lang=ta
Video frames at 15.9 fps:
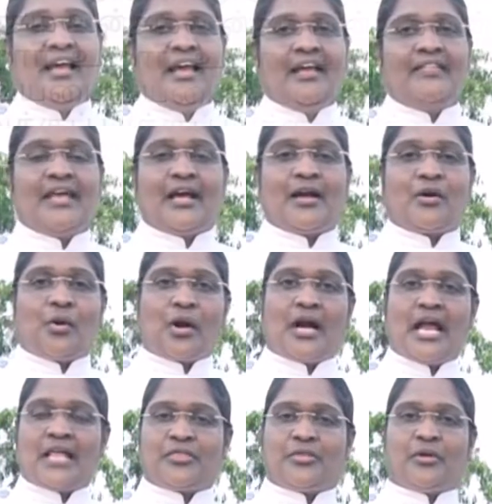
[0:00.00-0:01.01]
இந்த
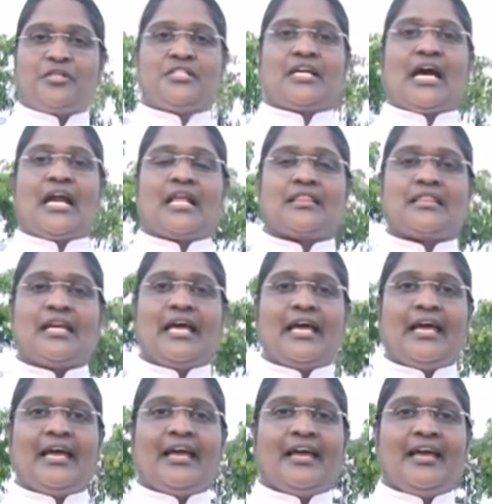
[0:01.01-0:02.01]
கொரோனா தொற்று காலத்தில்
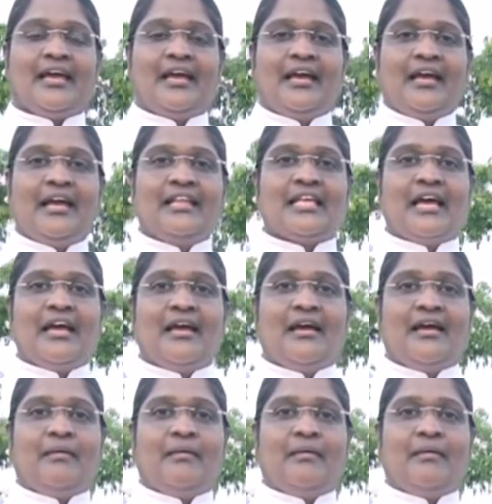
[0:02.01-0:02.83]
இந்த